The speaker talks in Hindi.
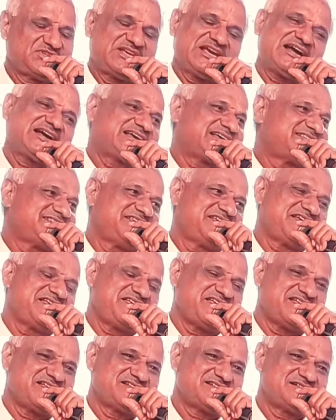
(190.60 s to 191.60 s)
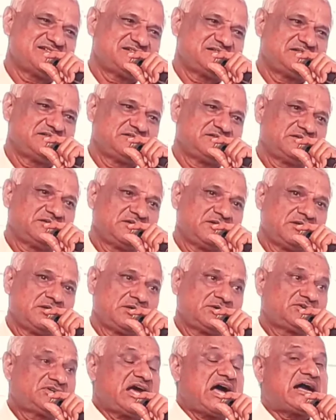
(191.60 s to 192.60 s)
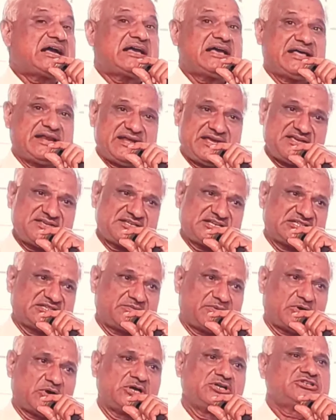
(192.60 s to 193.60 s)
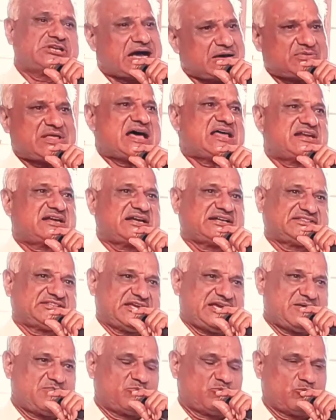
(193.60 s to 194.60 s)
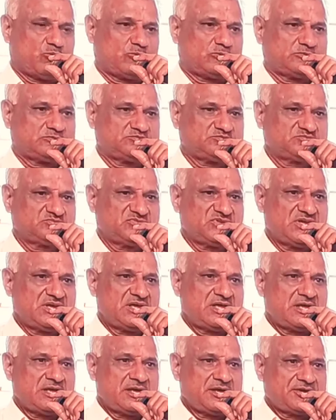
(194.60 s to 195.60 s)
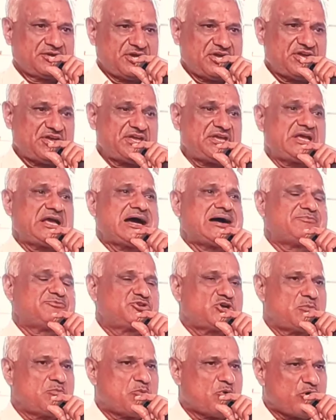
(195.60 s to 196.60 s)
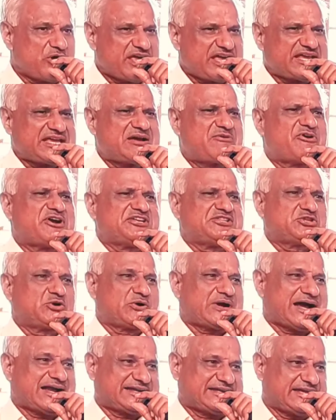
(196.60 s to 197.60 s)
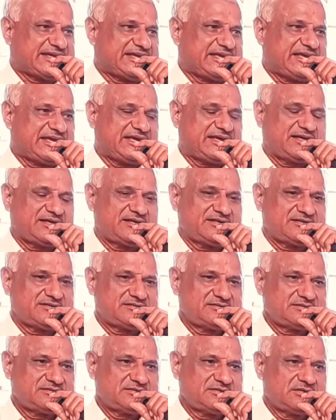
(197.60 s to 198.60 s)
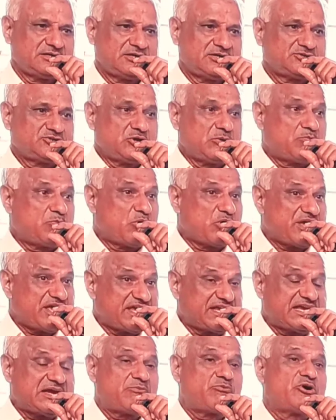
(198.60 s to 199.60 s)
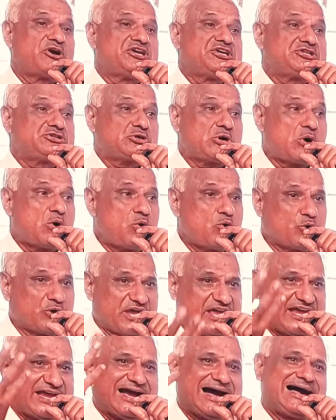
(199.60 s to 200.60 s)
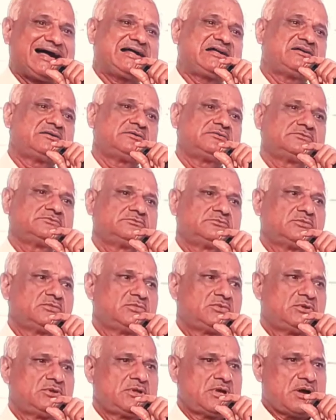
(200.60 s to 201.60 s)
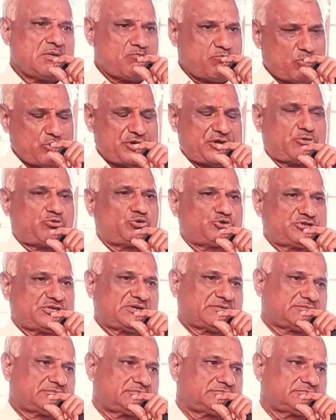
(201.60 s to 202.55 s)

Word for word: क्या कह दिया ये क्या कह रहे हैं संत भगवान सावधान करते हैं हमको कि हम जो बोएंगे वही तो काटेंगे जो बोएंगे वही तो उगेगा हम बोए कुछ